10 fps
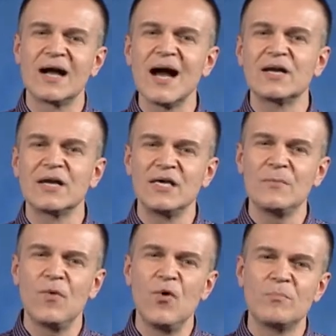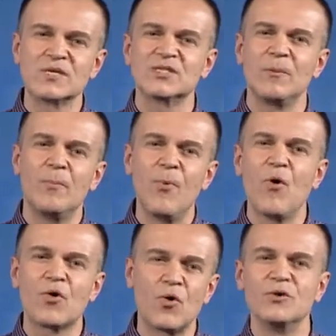как, каким образом
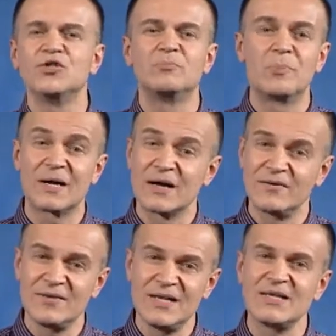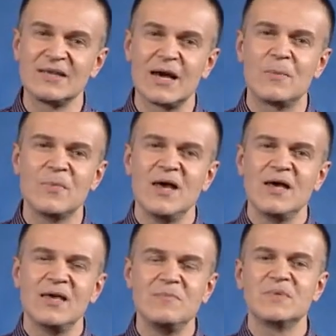Бог хочет проговорить нам
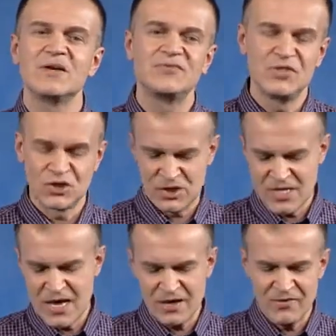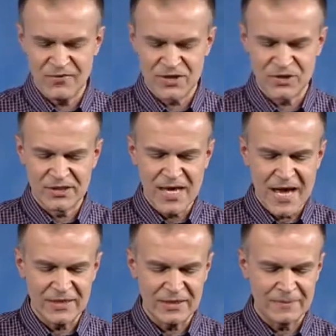именно в тишине и в
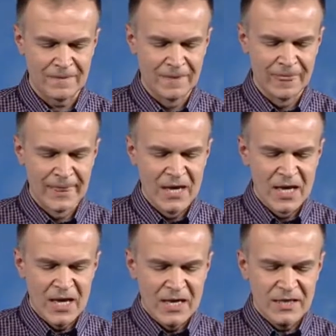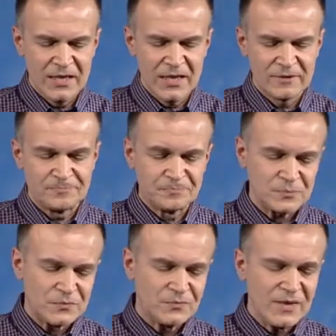ожидании. И
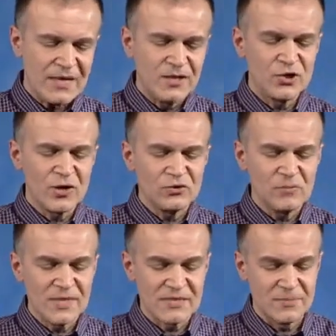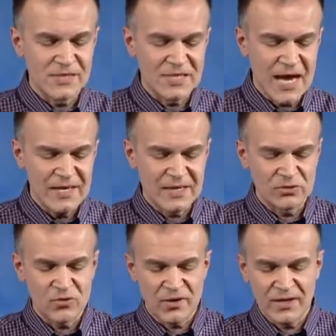еще одно место Писания,
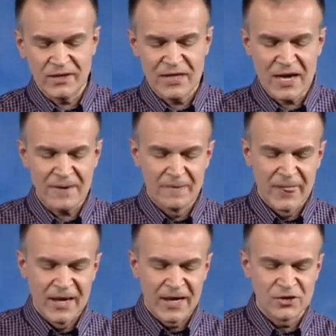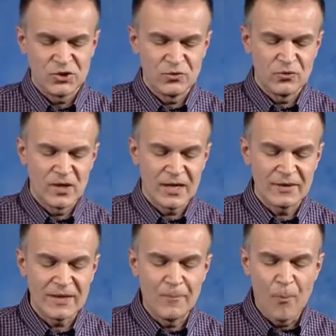которое я хочу
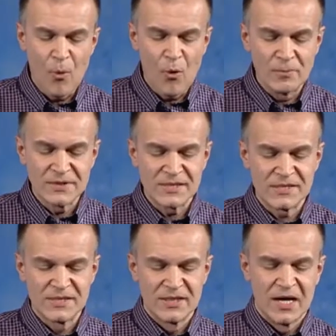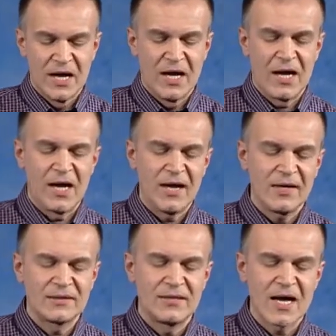а, напомнить, а,
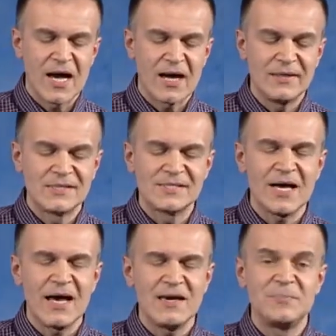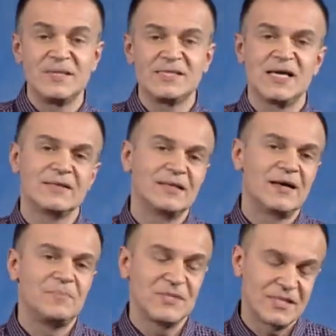это Исаия
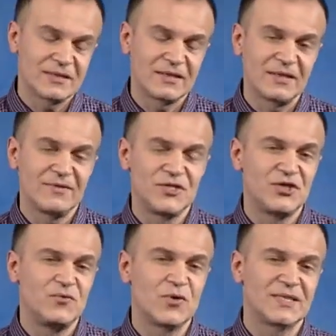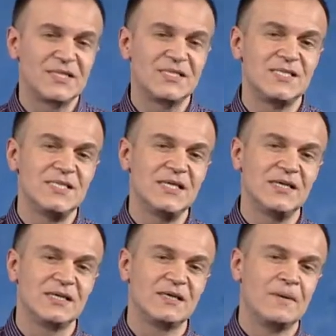50, 50 глава 4
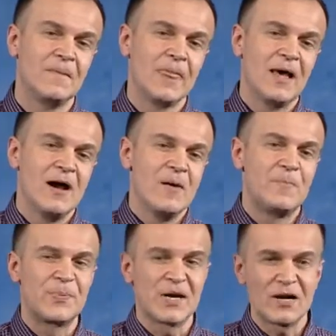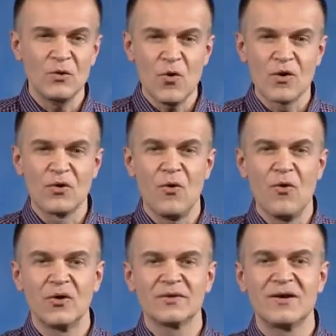стих. Пророк,
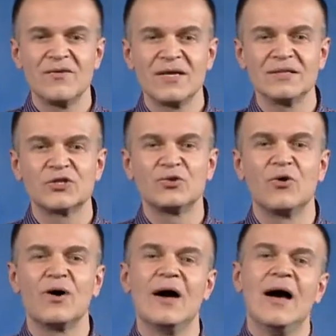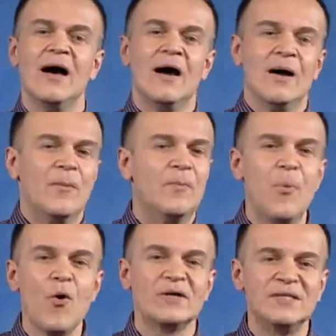он говорил, что
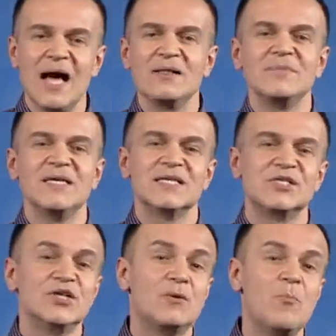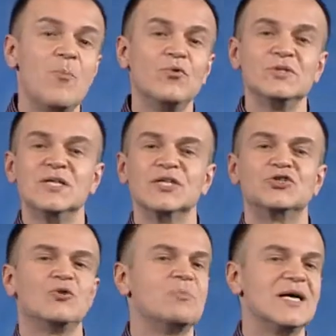Бог дал мне язык мудрых,
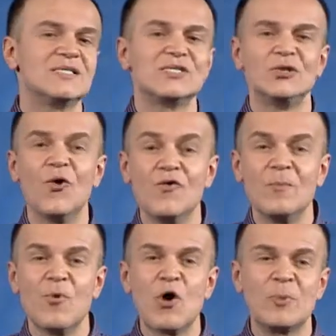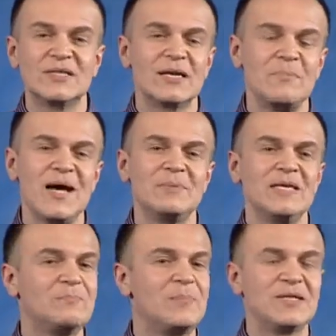чтобы я слово мог подкреплять,
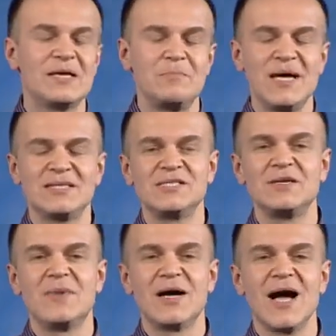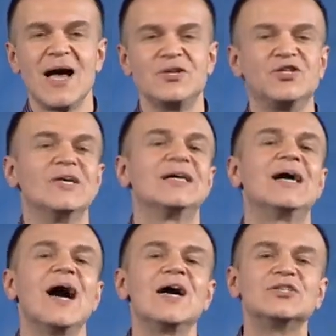подкреплять изнемогающее.
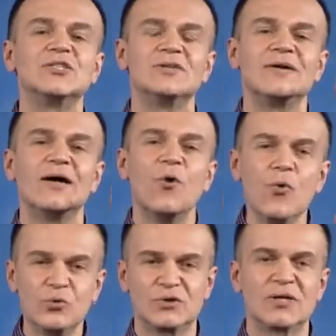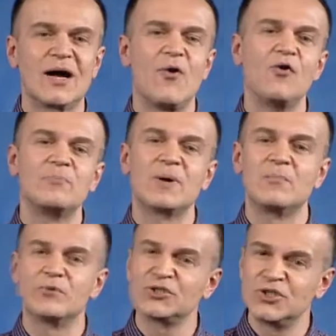Каждого утра Он
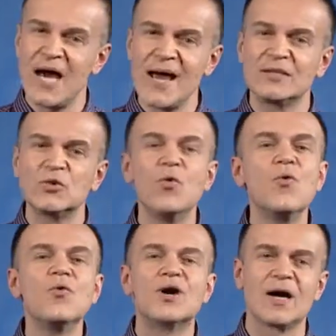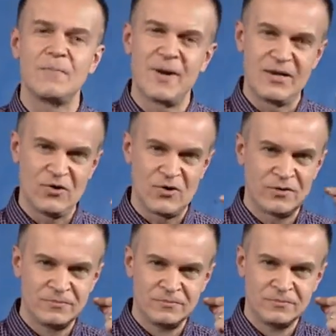пробуждает ухо
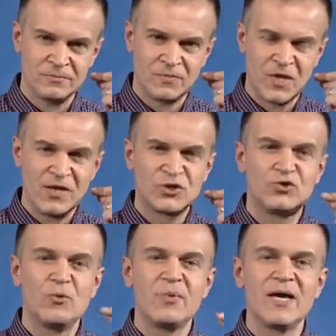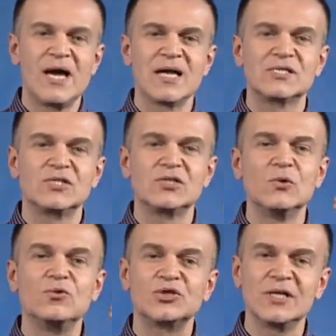мое, чтобы я
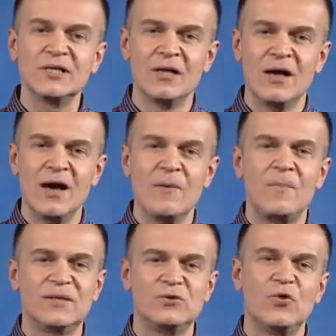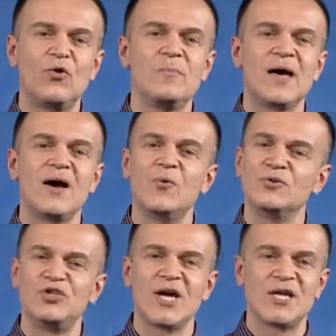слушал подобно
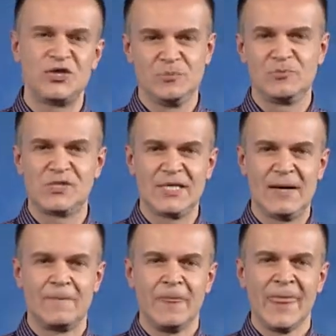учащемуся.